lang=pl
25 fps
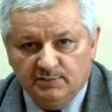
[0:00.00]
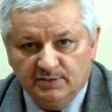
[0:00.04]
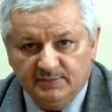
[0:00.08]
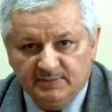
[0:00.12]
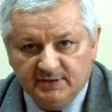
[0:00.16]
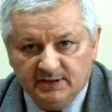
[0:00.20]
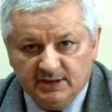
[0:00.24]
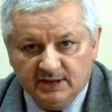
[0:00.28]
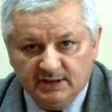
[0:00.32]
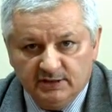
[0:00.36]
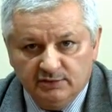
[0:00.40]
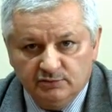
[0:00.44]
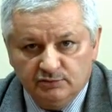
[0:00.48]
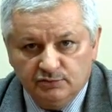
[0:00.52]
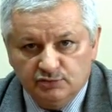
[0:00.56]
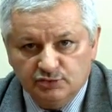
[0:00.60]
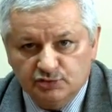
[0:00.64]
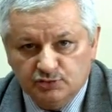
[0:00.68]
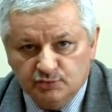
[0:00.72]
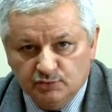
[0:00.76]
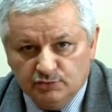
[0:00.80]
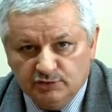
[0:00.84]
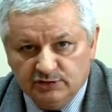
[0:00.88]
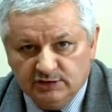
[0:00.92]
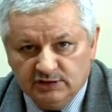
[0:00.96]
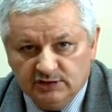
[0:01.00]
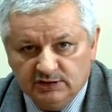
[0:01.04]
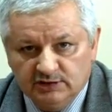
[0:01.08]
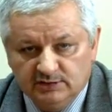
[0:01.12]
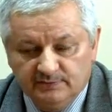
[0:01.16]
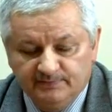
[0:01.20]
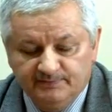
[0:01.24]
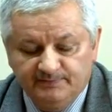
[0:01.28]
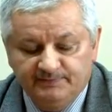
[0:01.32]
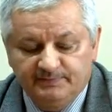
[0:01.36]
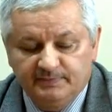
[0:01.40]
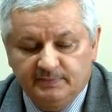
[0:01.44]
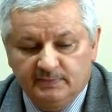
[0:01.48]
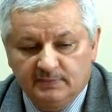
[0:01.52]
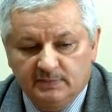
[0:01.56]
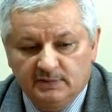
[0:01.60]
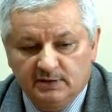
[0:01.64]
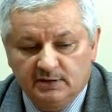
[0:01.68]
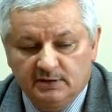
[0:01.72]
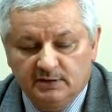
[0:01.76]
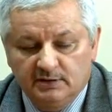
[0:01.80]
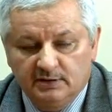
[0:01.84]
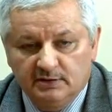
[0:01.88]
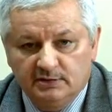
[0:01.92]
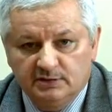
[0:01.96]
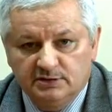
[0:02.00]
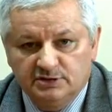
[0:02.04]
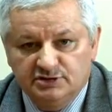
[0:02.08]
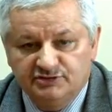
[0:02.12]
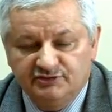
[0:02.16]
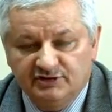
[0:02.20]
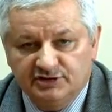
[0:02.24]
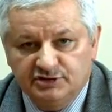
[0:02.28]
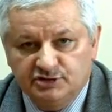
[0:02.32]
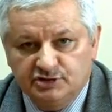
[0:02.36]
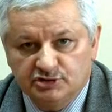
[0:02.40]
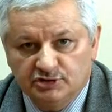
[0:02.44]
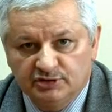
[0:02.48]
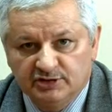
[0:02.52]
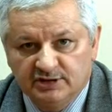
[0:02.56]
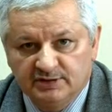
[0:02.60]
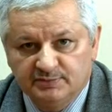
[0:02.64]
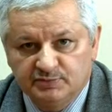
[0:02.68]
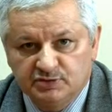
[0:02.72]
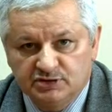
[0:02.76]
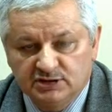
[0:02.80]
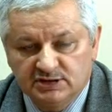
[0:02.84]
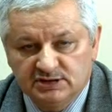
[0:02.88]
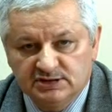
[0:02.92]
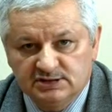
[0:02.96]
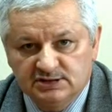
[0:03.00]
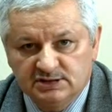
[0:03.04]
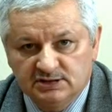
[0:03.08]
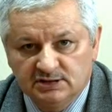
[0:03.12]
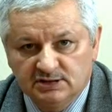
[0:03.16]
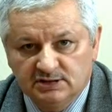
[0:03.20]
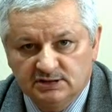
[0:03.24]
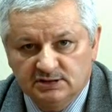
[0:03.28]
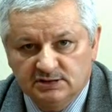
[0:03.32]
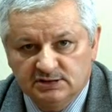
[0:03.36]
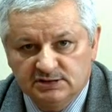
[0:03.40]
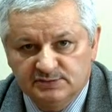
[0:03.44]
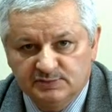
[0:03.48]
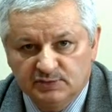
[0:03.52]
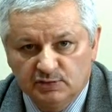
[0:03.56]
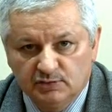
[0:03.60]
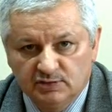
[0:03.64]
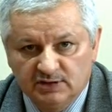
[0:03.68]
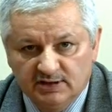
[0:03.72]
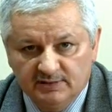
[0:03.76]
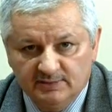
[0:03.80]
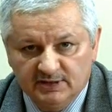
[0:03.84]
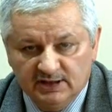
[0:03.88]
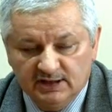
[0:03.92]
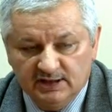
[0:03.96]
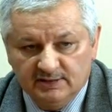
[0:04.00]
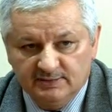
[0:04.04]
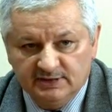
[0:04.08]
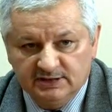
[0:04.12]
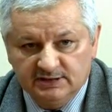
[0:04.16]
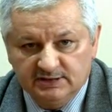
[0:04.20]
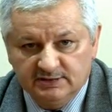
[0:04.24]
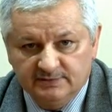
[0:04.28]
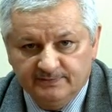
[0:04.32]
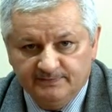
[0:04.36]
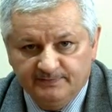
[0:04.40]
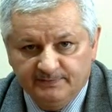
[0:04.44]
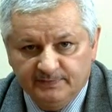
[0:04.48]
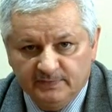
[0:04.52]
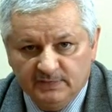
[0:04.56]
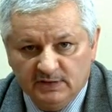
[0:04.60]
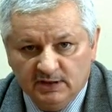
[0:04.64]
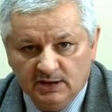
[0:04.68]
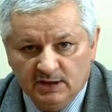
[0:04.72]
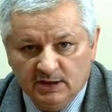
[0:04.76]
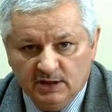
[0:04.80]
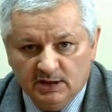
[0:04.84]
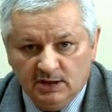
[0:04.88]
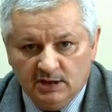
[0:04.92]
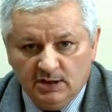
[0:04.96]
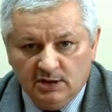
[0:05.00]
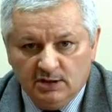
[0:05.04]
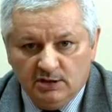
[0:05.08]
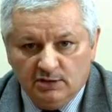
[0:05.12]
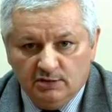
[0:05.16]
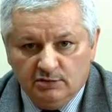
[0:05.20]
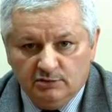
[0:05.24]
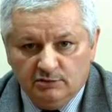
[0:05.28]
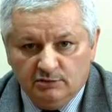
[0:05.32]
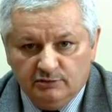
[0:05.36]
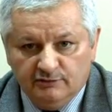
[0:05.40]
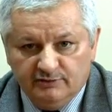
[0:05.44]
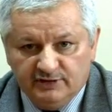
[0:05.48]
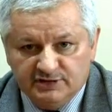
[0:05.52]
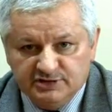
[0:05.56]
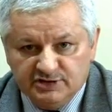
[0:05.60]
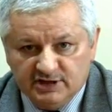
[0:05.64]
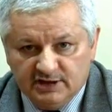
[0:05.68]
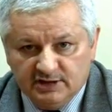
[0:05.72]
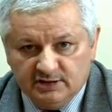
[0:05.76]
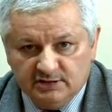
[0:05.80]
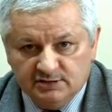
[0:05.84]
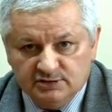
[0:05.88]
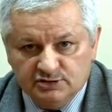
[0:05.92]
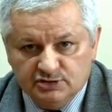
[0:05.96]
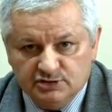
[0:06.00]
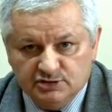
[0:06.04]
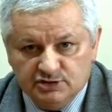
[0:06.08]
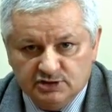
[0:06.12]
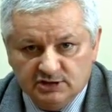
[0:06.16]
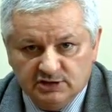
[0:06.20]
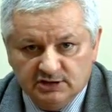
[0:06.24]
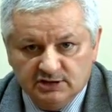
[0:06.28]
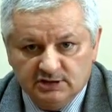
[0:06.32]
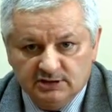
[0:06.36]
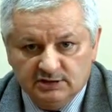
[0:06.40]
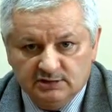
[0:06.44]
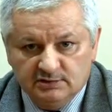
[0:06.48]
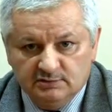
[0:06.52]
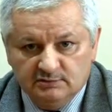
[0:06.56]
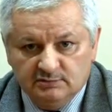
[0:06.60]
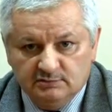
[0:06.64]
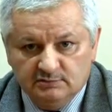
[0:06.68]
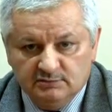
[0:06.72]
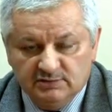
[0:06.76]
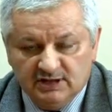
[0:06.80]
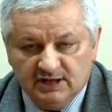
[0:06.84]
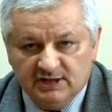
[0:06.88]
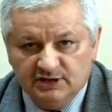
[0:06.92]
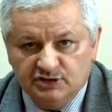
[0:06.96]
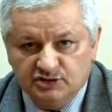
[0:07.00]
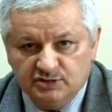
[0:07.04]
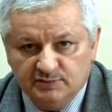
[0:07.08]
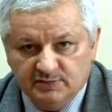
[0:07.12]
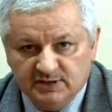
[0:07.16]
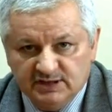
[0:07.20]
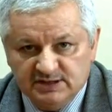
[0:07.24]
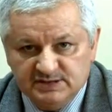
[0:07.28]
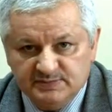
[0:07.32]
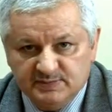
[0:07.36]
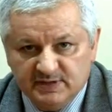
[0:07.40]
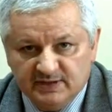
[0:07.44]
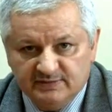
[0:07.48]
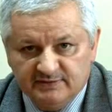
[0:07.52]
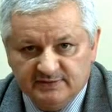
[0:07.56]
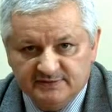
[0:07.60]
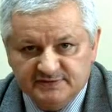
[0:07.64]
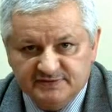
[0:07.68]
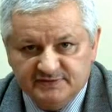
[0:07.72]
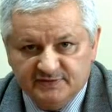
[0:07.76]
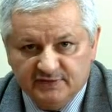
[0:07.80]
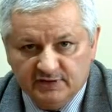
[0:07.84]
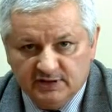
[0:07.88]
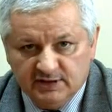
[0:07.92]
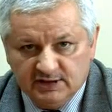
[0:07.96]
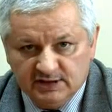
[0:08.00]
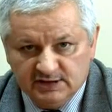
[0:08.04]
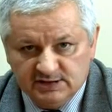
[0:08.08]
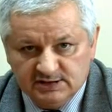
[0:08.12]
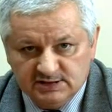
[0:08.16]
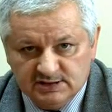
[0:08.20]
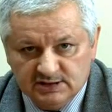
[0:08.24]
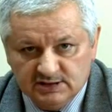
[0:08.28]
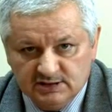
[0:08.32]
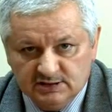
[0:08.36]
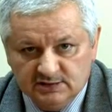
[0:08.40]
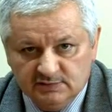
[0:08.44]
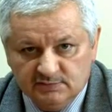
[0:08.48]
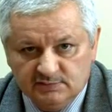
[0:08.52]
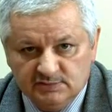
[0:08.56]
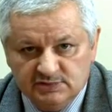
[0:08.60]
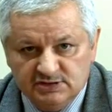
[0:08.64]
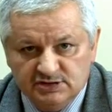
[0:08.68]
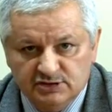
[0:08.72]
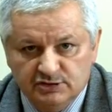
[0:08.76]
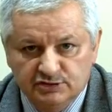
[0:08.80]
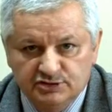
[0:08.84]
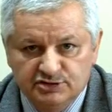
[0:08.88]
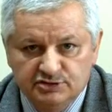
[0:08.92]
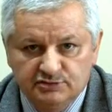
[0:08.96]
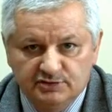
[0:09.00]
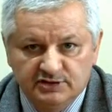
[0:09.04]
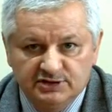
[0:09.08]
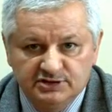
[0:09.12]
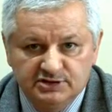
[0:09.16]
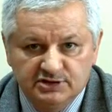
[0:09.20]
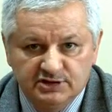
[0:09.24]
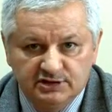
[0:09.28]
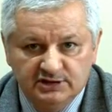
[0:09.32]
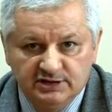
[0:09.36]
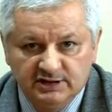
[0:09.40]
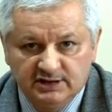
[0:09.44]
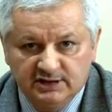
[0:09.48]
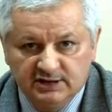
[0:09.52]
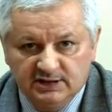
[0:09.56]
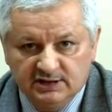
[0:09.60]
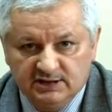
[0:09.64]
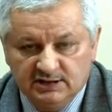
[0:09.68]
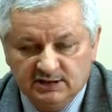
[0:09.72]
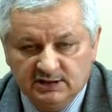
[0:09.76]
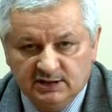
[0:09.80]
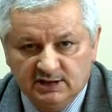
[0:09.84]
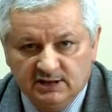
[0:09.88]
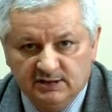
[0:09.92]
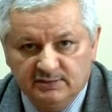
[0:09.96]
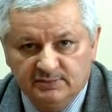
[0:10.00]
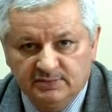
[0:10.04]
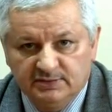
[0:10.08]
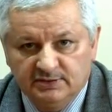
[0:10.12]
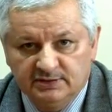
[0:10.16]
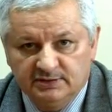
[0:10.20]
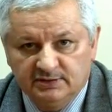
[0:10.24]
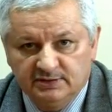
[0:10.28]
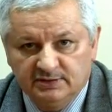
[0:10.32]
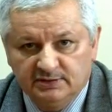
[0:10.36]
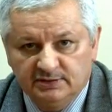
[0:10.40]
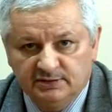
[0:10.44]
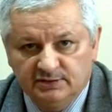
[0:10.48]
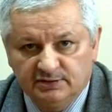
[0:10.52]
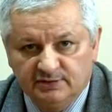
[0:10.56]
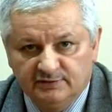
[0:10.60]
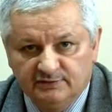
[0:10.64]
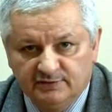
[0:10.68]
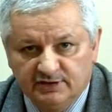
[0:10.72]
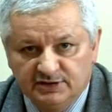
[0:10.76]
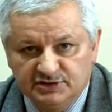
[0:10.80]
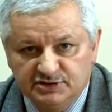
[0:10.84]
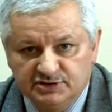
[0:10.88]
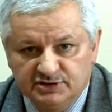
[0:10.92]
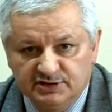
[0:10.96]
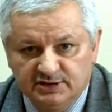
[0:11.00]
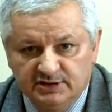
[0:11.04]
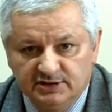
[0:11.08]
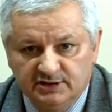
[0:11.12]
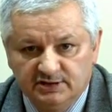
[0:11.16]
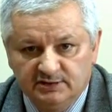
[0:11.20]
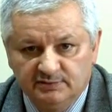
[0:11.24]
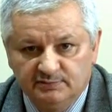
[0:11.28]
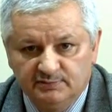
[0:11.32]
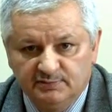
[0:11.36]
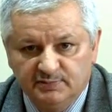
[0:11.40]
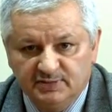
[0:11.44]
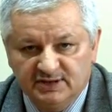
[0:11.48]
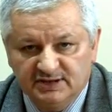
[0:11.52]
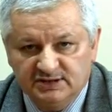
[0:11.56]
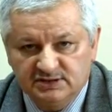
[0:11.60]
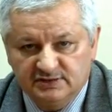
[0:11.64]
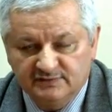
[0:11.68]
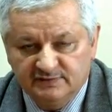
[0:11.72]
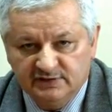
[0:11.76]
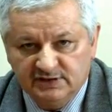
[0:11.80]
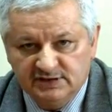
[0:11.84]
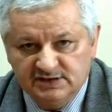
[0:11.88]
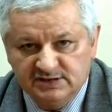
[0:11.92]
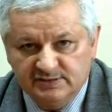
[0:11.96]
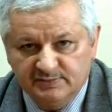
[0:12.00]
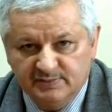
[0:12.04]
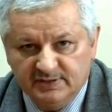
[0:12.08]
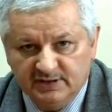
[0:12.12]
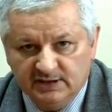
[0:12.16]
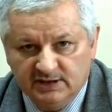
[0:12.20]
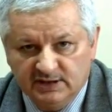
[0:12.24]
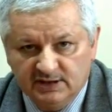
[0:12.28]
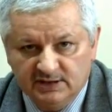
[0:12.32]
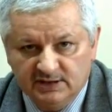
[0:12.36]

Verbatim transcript: pobierają usługi świadczone przez spółkę Megamed. Uważając, że Należy brać sprawy w swoje ręce. Zrodziła się idea, aby to właśnie pracownicy